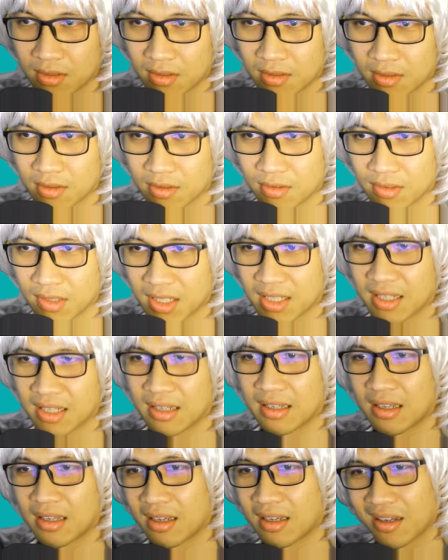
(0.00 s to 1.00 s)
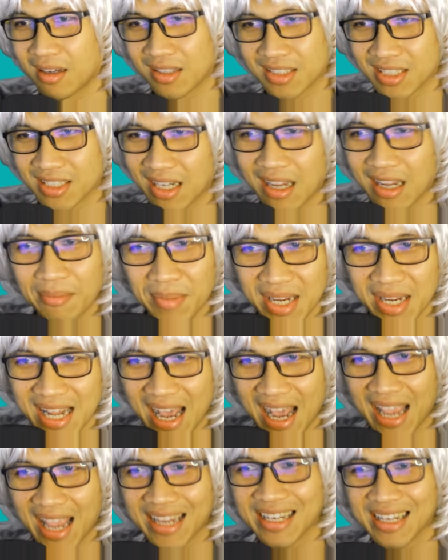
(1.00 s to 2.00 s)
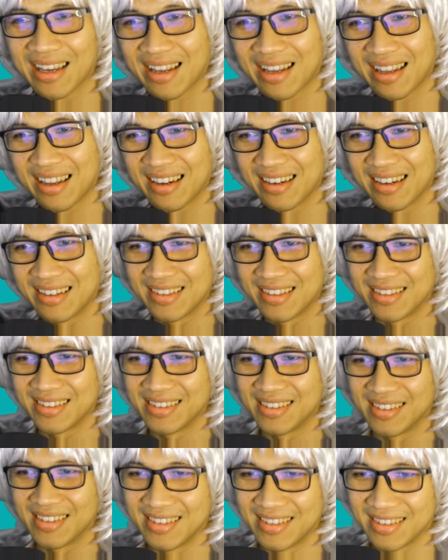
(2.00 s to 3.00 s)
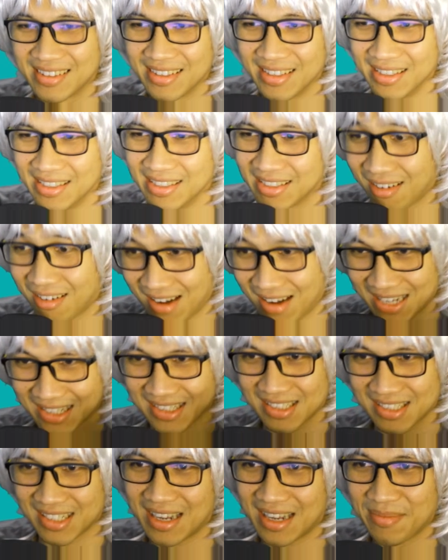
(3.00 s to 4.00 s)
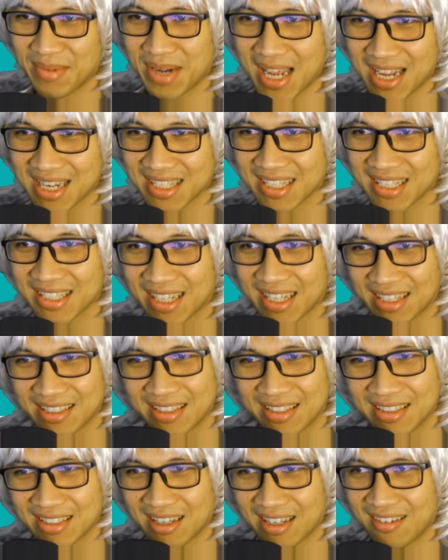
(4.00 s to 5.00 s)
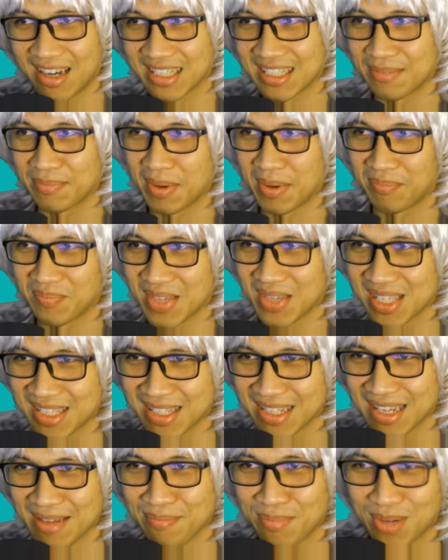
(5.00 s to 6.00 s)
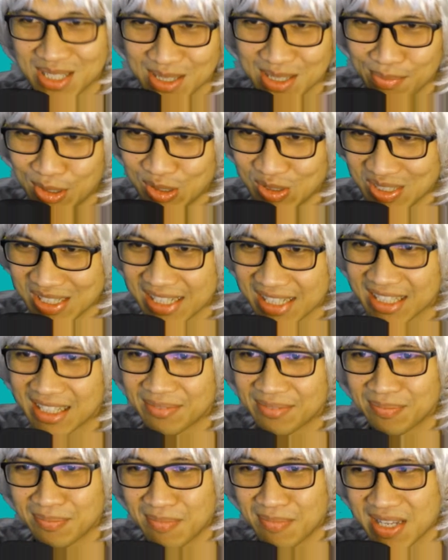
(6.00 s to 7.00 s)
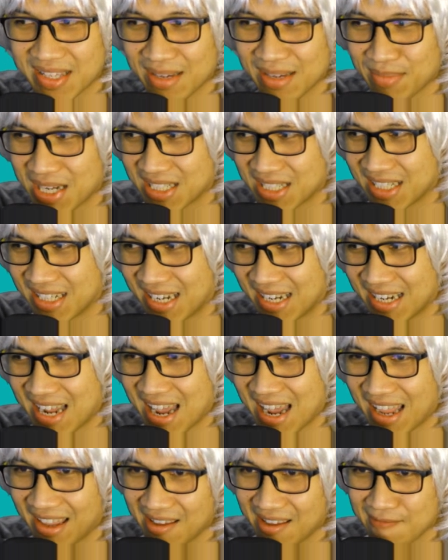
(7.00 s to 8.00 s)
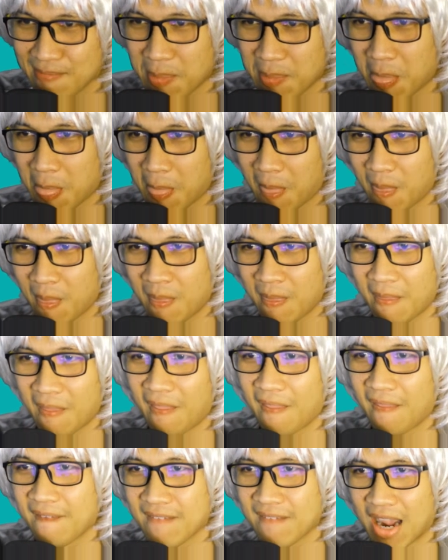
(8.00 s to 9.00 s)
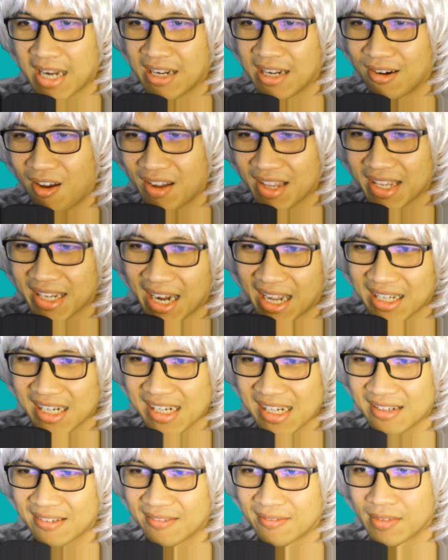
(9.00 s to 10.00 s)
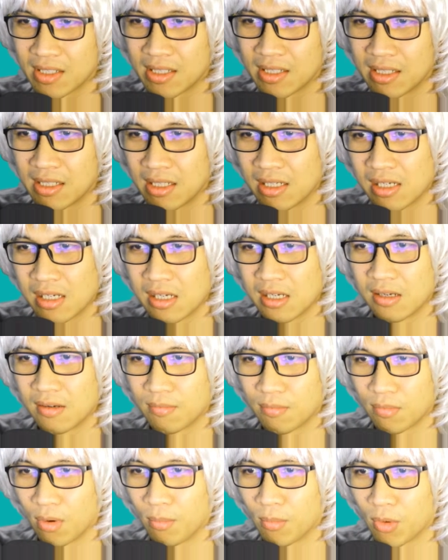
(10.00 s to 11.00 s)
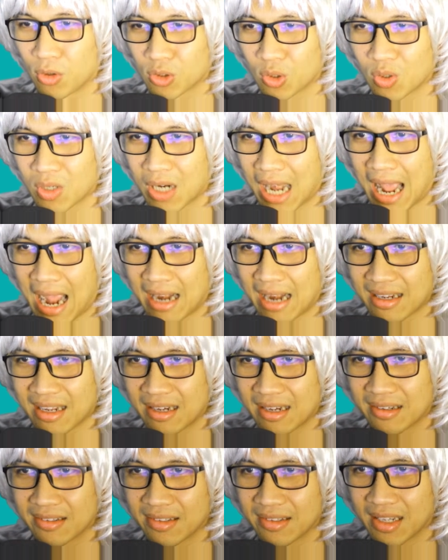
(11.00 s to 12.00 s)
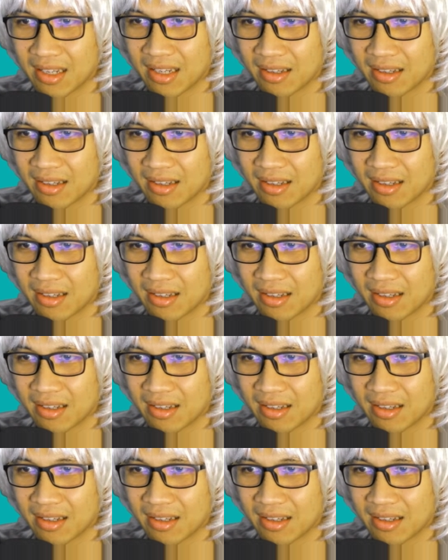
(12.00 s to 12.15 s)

ตรงนี้ อ่าชนะไม่ได้อีกแล้วเออเขาอาจจะชนะไม่ได้จริงๆนะเขาอาจจะแบบ impossible จริงๆนะ ไม่สามารถชนะได้ อ่ะเดี๋ยวลองอีกครั้งหนึ่งผมลงตรงกลางแล้วกันนี่